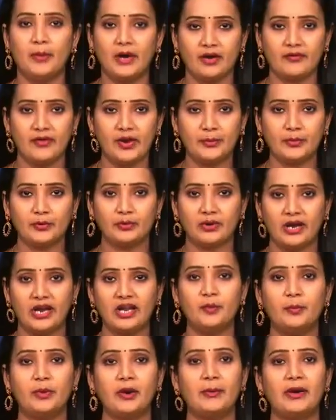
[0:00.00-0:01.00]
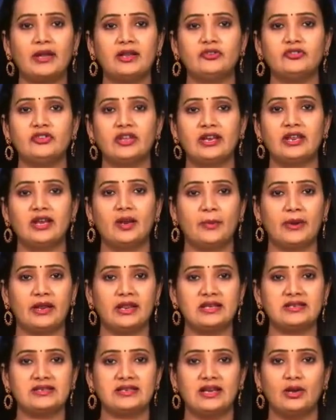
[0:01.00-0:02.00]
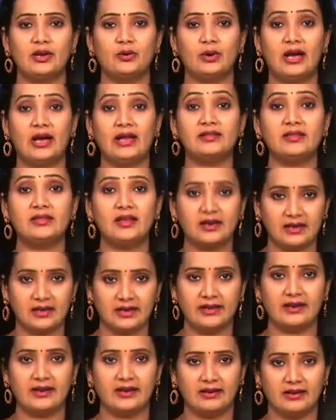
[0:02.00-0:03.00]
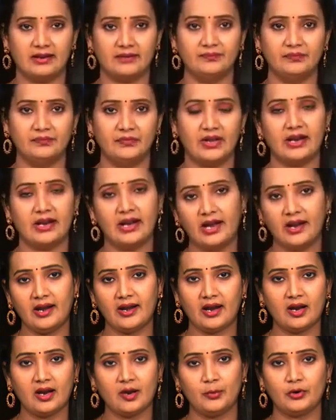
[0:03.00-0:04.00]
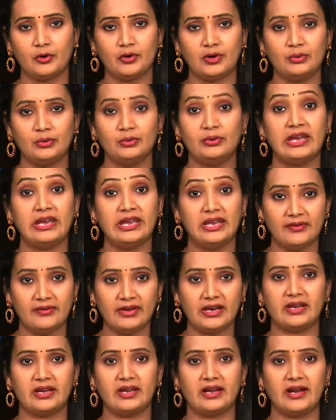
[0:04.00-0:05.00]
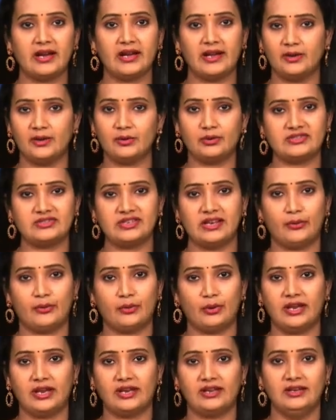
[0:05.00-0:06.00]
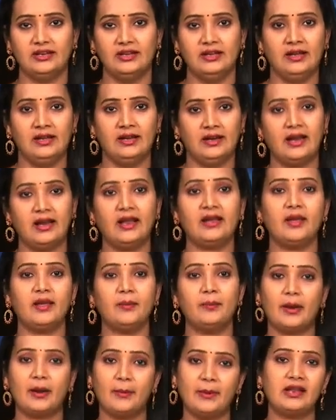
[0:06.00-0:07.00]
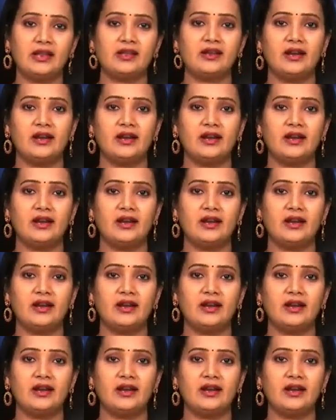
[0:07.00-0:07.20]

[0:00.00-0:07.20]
మరోవైపు రైలు ప్రమాదం జరిగిన ప్రదేశంలో అంతా క్లియర్ అయింది రైళ్ల రాకపోకలు ఇదివరకటిలాగానే కొనసాగుతున్నాయి అలాగే ప్రమాద